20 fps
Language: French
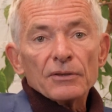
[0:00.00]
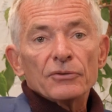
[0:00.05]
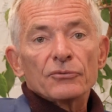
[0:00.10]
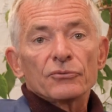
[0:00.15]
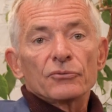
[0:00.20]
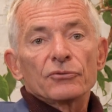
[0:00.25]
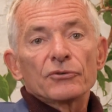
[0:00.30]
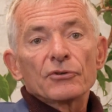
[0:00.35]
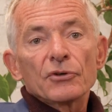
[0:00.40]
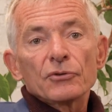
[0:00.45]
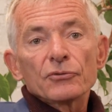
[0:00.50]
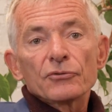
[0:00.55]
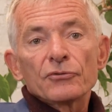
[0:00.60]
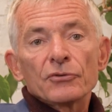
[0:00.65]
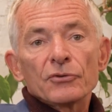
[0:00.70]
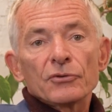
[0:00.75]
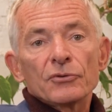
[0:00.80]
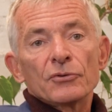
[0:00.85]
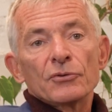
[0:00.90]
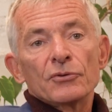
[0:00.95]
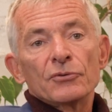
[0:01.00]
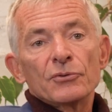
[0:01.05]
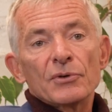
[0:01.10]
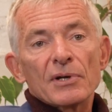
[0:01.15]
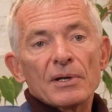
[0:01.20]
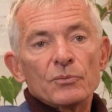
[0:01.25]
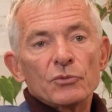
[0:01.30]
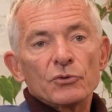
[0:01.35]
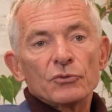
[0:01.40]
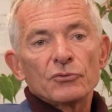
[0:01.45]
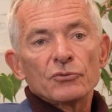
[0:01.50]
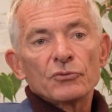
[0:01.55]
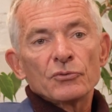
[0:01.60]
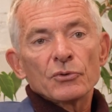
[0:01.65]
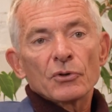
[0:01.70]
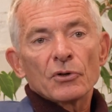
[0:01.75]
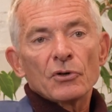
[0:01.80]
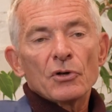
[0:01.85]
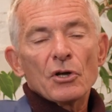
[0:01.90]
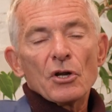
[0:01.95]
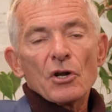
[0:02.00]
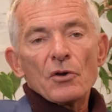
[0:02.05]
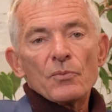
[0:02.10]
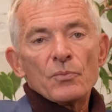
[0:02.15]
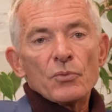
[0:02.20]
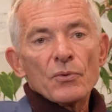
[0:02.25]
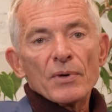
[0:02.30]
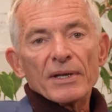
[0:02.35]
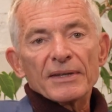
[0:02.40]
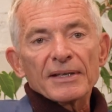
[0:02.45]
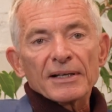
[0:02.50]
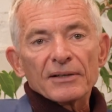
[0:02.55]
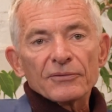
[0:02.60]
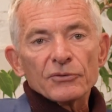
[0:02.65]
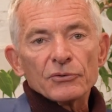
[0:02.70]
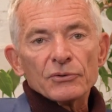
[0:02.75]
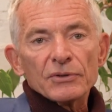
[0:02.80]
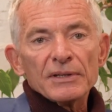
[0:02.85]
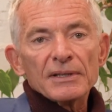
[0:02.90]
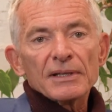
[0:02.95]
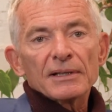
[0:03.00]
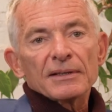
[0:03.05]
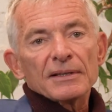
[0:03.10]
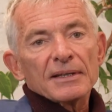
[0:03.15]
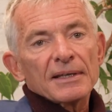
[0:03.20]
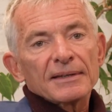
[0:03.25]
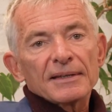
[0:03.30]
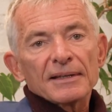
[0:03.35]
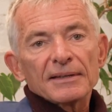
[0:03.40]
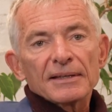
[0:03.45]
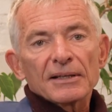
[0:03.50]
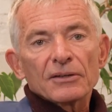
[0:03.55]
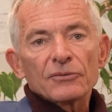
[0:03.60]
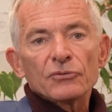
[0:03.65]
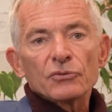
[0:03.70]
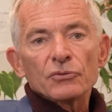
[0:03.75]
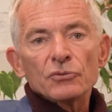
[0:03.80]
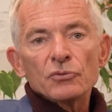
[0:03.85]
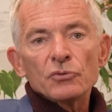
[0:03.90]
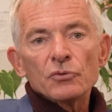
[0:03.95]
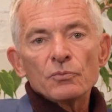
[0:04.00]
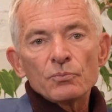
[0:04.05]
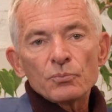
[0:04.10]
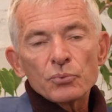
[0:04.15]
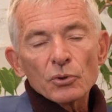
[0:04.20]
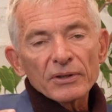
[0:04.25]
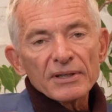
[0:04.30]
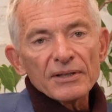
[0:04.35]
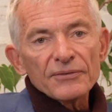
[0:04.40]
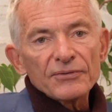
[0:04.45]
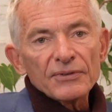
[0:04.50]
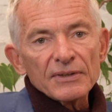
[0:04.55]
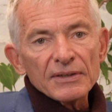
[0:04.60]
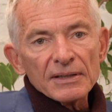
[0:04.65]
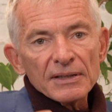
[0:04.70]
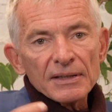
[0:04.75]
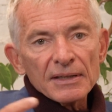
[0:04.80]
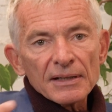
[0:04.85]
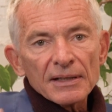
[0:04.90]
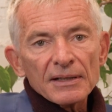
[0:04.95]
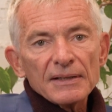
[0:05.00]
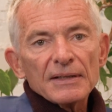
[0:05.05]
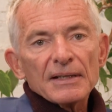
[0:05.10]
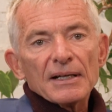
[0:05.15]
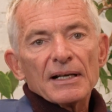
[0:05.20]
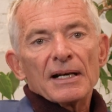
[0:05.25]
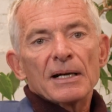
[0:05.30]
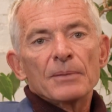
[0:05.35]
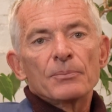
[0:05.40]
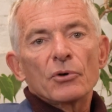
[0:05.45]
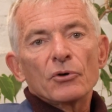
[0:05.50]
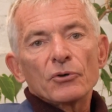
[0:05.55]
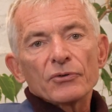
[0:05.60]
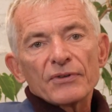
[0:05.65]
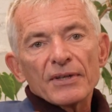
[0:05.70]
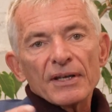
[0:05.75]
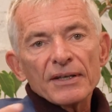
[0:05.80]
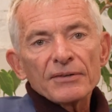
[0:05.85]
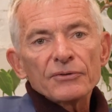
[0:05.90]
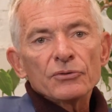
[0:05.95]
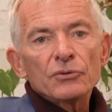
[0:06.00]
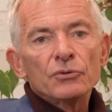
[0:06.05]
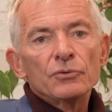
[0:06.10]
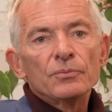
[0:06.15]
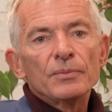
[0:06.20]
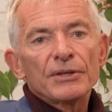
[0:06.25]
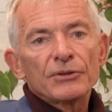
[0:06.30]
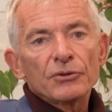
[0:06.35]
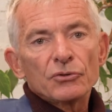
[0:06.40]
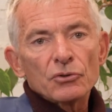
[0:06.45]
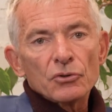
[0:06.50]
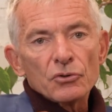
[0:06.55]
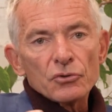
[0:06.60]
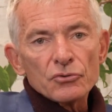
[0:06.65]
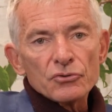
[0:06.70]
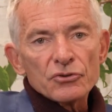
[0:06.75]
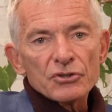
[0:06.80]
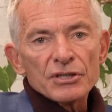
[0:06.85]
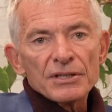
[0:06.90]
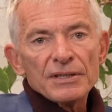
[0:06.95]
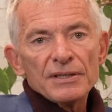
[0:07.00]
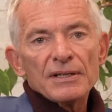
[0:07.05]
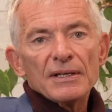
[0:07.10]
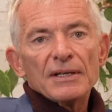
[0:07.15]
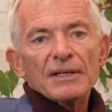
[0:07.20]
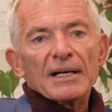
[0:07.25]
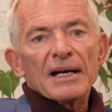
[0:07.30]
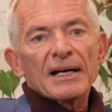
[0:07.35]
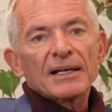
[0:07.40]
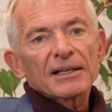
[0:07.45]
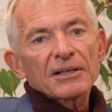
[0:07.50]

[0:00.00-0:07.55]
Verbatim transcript: son sens de la mesure peut intervenir et est intervenu pour définir un process, une méthodologie, un